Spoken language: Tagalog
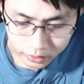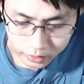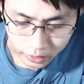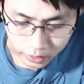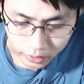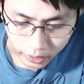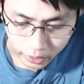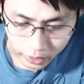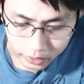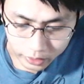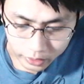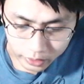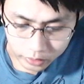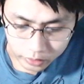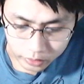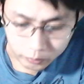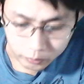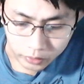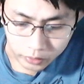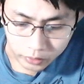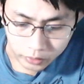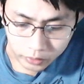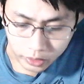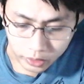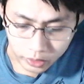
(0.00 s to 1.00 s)
Ayan, ito po
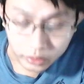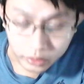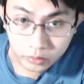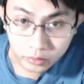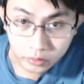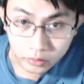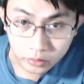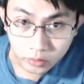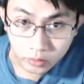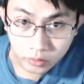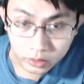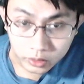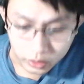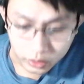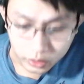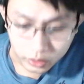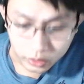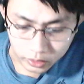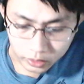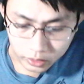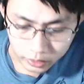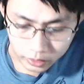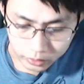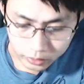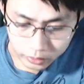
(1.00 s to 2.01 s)
yung na-edit ko kanina,
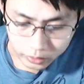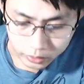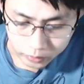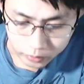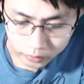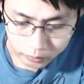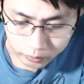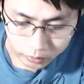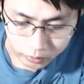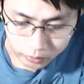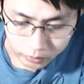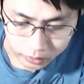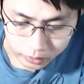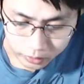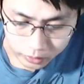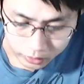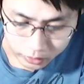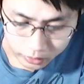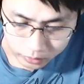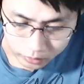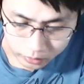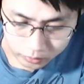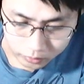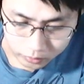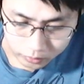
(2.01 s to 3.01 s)
na-edit ko na po kanina
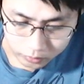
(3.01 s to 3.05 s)
to.